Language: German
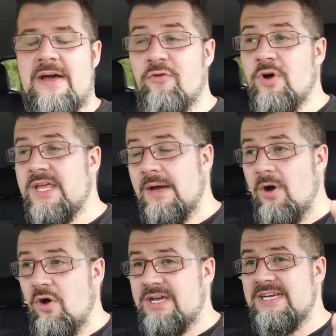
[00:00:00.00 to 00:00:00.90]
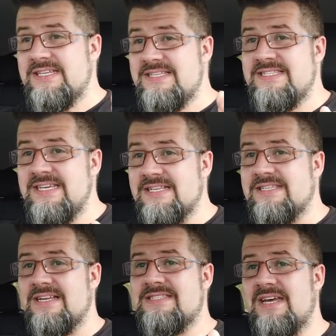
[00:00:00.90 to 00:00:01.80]
Da wurde ich aber auch
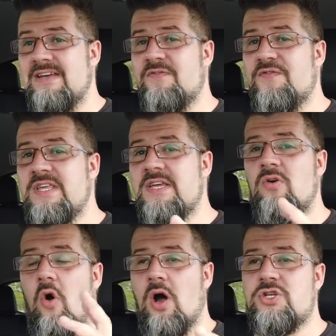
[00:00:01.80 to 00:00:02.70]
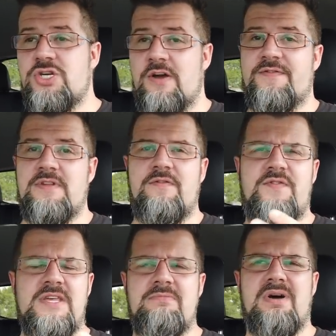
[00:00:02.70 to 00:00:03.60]
kritisiert, dass ja in vielen Ortschaften, in
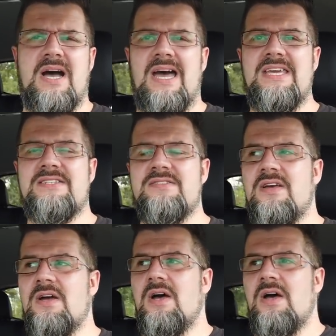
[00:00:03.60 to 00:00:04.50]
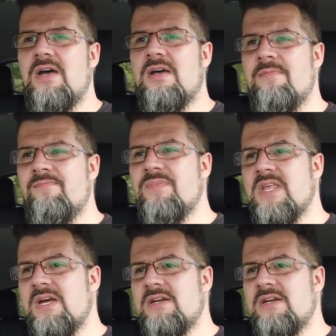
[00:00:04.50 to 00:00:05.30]
vielen Bereichen ähm,